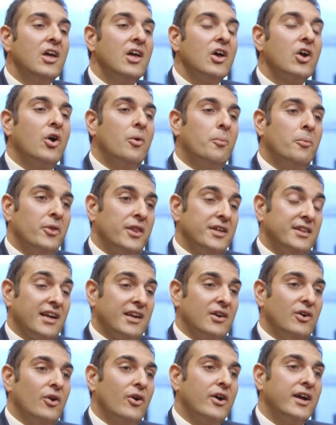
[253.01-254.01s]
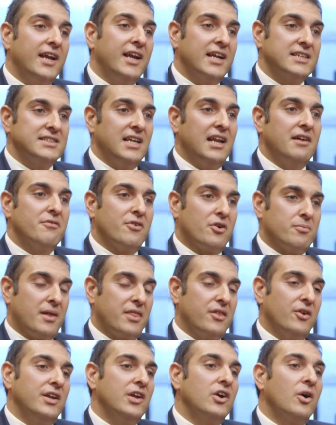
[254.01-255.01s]
como de tecnologías de la
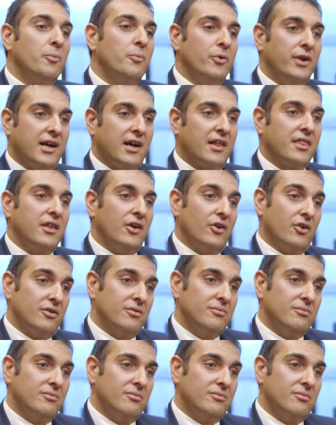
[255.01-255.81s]
información y comunicación.